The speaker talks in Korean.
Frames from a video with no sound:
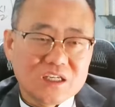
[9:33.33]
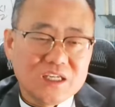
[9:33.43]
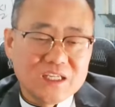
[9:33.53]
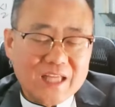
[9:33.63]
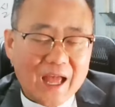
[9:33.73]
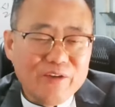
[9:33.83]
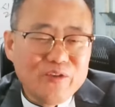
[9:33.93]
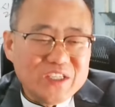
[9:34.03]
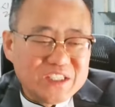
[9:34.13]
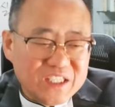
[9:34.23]
이
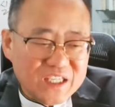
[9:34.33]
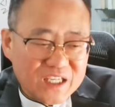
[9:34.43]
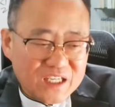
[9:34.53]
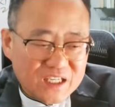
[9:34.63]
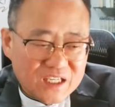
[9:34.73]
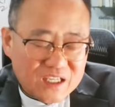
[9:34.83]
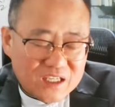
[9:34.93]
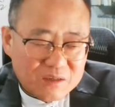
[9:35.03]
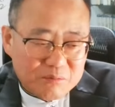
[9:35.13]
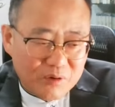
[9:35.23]
다윗이
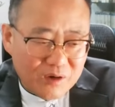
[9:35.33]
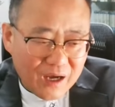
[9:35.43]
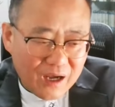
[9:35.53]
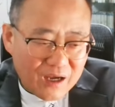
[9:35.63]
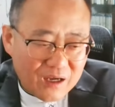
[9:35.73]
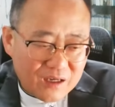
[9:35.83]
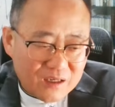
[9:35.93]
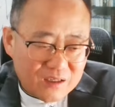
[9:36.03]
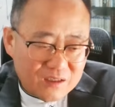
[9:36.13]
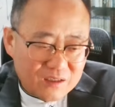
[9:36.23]
뭔가
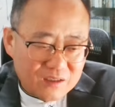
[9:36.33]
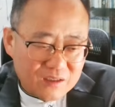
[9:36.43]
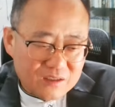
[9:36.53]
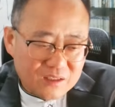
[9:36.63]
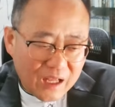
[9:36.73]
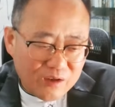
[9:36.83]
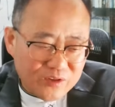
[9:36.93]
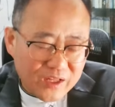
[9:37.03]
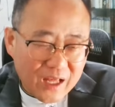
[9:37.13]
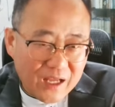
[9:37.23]
그
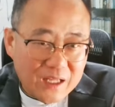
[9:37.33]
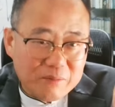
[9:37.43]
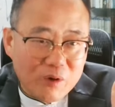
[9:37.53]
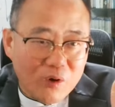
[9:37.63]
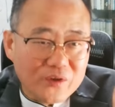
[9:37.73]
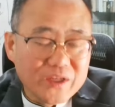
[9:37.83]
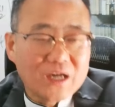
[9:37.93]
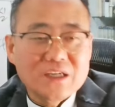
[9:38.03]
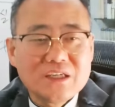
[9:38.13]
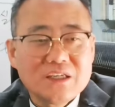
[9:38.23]
다윗에게 하나님의
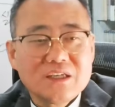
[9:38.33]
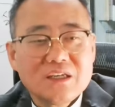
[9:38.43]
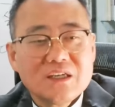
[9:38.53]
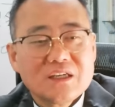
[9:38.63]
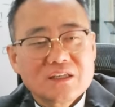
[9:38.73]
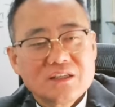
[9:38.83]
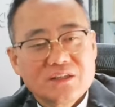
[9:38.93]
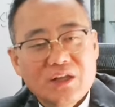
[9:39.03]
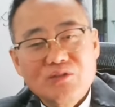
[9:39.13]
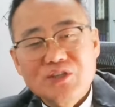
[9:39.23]
언약을
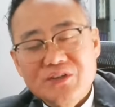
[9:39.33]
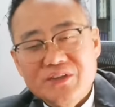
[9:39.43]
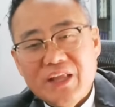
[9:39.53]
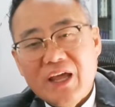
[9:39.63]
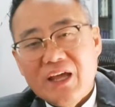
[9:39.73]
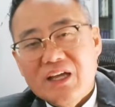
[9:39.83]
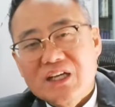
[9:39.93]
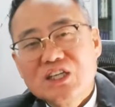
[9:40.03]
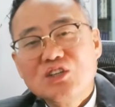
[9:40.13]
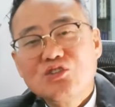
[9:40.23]
세우셨는데,
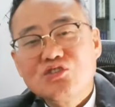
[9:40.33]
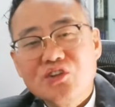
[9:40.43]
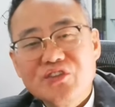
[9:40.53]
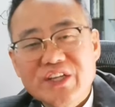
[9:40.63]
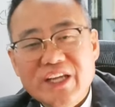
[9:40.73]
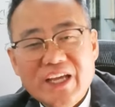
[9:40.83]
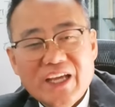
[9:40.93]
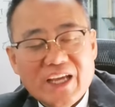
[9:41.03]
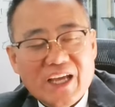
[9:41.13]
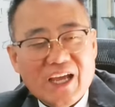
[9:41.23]
그 후손들이
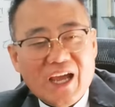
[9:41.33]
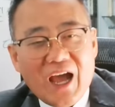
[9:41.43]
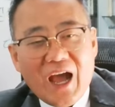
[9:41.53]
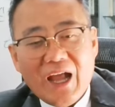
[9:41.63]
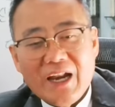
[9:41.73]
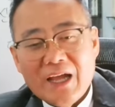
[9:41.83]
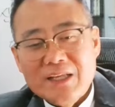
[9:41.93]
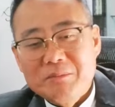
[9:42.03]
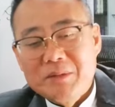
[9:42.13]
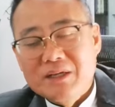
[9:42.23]

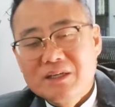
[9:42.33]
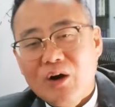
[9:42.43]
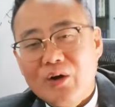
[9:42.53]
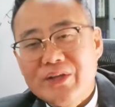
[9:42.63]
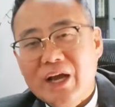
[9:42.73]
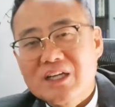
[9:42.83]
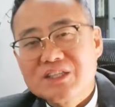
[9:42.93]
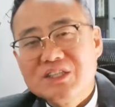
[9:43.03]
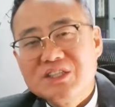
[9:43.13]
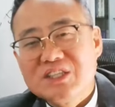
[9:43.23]
하나님이 그 언약을
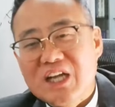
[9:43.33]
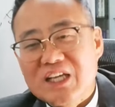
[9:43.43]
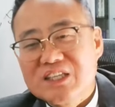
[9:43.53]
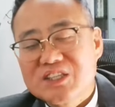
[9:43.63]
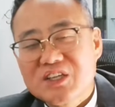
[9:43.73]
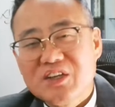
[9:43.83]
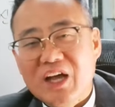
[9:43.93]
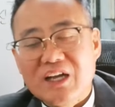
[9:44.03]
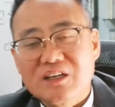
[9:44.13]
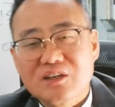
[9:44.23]
신실하게
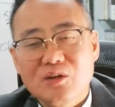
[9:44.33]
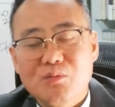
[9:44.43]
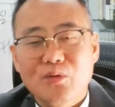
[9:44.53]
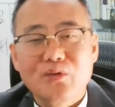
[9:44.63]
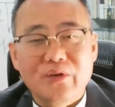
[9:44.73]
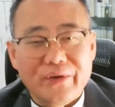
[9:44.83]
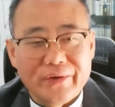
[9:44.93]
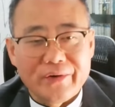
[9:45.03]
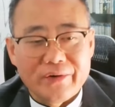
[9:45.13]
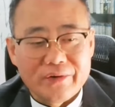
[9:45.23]
지켜나가는 그걸 보는
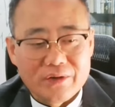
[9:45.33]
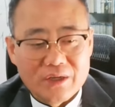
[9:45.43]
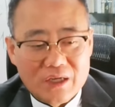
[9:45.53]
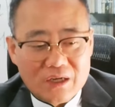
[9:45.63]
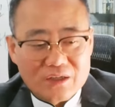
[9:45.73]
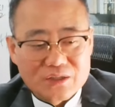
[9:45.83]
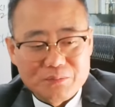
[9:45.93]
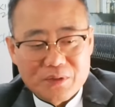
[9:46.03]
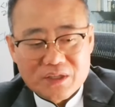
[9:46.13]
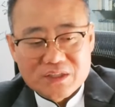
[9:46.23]
거예요. 그
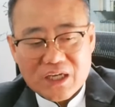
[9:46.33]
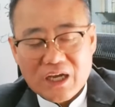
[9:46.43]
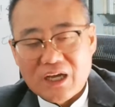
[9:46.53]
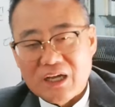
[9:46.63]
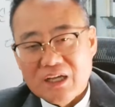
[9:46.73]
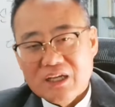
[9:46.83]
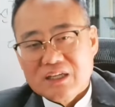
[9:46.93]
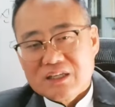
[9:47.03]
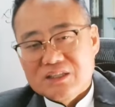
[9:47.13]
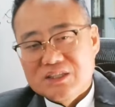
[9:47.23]
시편 기자가
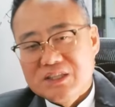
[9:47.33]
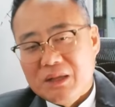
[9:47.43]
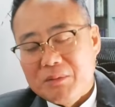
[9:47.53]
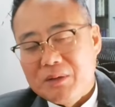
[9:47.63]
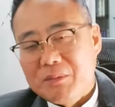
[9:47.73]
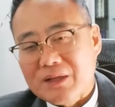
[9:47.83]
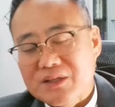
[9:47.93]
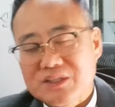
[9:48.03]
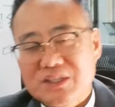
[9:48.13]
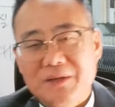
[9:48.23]
그 지난번에
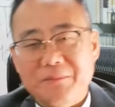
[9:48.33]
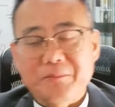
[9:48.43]
봤듯이